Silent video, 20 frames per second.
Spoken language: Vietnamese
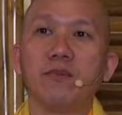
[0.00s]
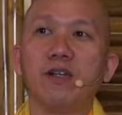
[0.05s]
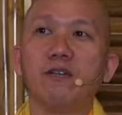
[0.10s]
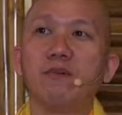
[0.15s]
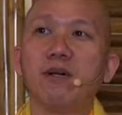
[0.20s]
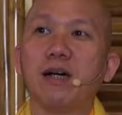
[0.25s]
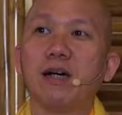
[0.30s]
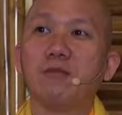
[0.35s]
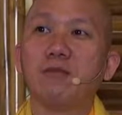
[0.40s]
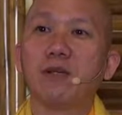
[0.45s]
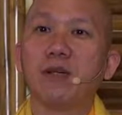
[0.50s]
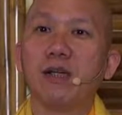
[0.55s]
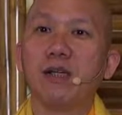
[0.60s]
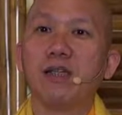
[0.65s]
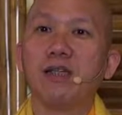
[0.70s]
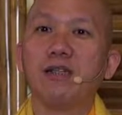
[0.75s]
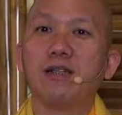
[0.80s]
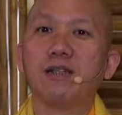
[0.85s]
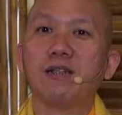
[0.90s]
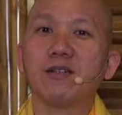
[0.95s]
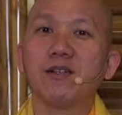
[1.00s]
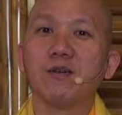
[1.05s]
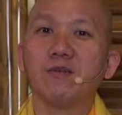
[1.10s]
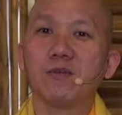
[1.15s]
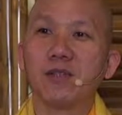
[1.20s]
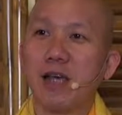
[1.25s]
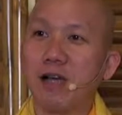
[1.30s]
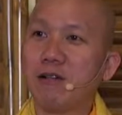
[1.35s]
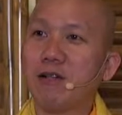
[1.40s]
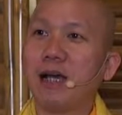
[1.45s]
nếu mà học kỹ nó
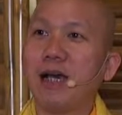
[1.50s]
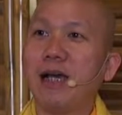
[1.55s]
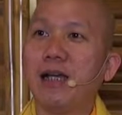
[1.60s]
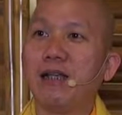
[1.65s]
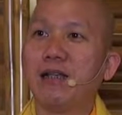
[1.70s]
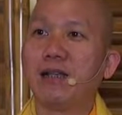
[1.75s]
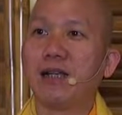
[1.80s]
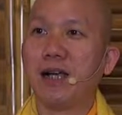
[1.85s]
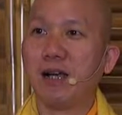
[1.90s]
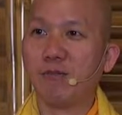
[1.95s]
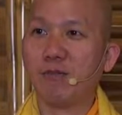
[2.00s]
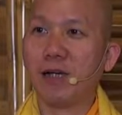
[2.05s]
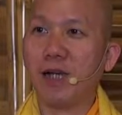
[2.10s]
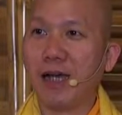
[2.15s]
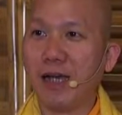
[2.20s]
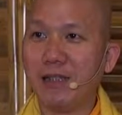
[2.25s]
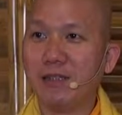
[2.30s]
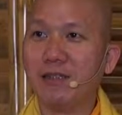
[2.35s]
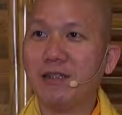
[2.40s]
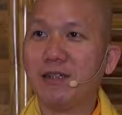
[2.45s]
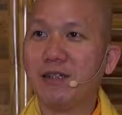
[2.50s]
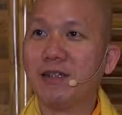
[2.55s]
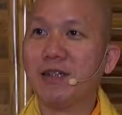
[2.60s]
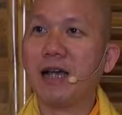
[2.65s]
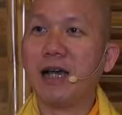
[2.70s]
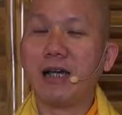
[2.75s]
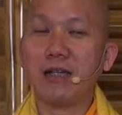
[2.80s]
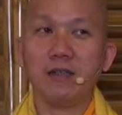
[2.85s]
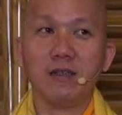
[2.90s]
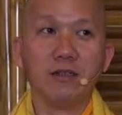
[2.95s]
gồm sáu đại là không đại với
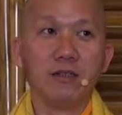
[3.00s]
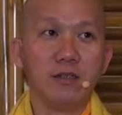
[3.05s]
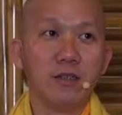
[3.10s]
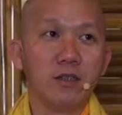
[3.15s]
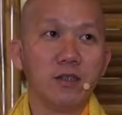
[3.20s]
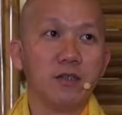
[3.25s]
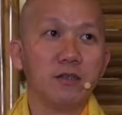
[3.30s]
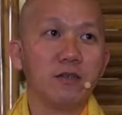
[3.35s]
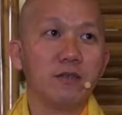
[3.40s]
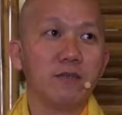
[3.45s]
thức đại nữa